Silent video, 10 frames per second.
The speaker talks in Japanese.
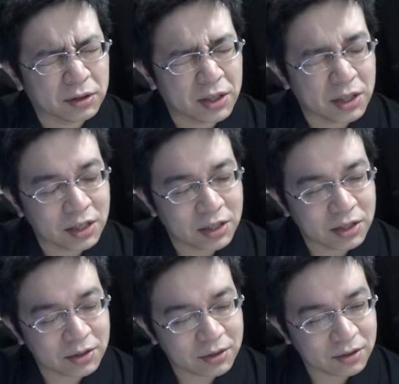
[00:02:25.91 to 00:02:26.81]

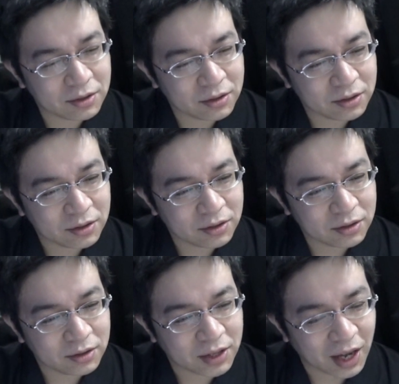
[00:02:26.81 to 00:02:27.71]

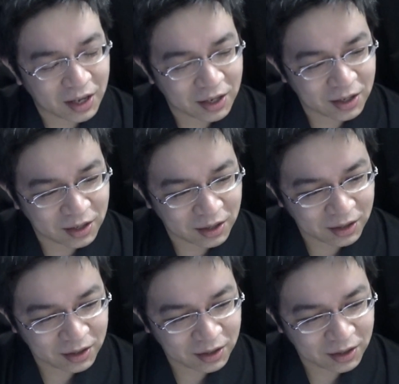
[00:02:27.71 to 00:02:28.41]
20代